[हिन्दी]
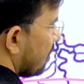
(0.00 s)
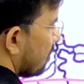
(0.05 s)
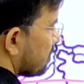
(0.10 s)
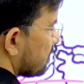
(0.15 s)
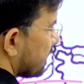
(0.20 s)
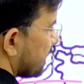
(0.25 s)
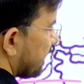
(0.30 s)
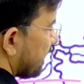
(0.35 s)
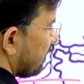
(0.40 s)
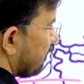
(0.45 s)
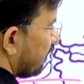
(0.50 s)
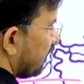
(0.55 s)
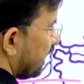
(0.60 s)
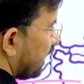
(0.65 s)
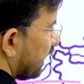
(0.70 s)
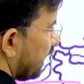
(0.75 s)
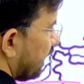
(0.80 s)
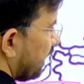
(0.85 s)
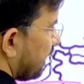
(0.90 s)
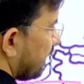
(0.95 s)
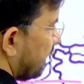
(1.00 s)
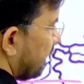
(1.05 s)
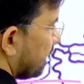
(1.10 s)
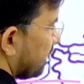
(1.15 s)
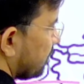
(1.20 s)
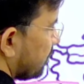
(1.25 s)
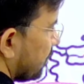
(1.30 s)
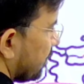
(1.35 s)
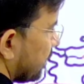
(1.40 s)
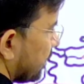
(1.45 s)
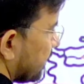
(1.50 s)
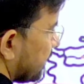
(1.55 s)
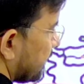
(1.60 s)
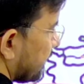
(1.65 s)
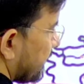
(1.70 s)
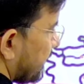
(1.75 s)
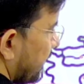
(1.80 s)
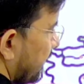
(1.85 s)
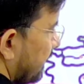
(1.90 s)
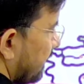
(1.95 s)
उसे क्या बोलेंगे खाड़ी बोलेंगे
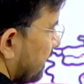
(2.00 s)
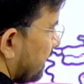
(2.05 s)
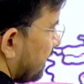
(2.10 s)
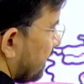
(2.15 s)
ठीक है